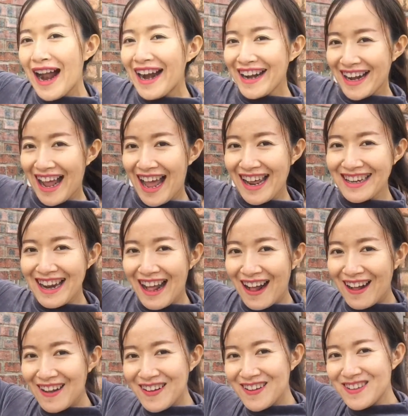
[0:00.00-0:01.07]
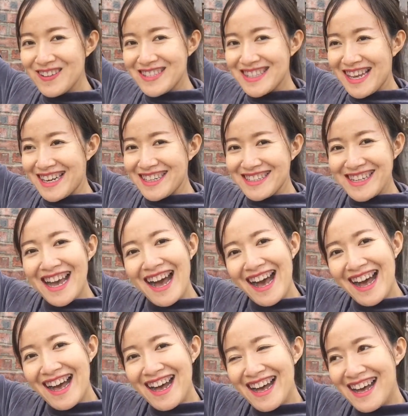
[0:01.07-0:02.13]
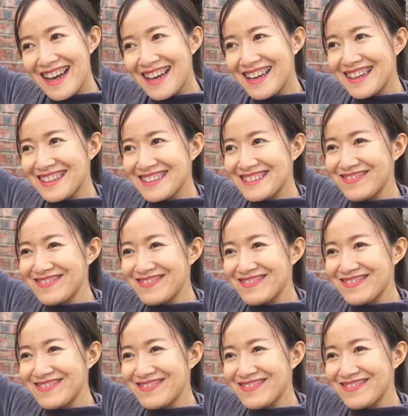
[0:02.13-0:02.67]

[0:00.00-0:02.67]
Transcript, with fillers: ว่าร้านเราเสร็จหรือยัง